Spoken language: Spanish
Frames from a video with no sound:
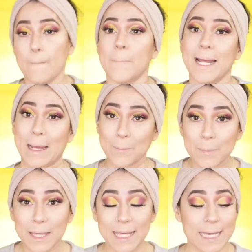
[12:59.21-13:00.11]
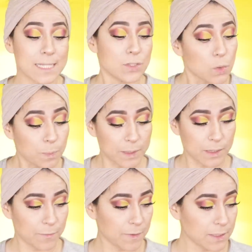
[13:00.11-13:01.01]
Para mí es súper
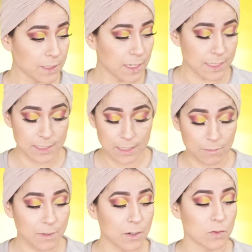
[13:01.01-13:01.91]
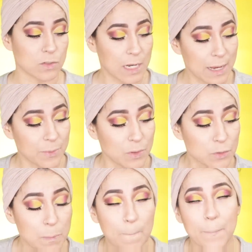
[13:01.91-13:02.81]
difícil hacerme los
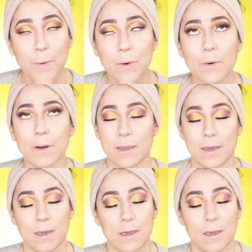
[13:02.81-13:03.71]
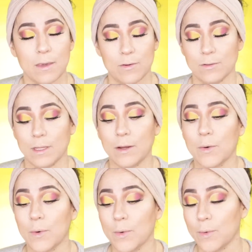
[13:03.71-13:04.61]
labios porque yo no
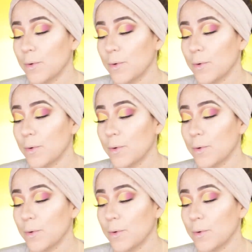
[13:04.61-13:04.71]
tengo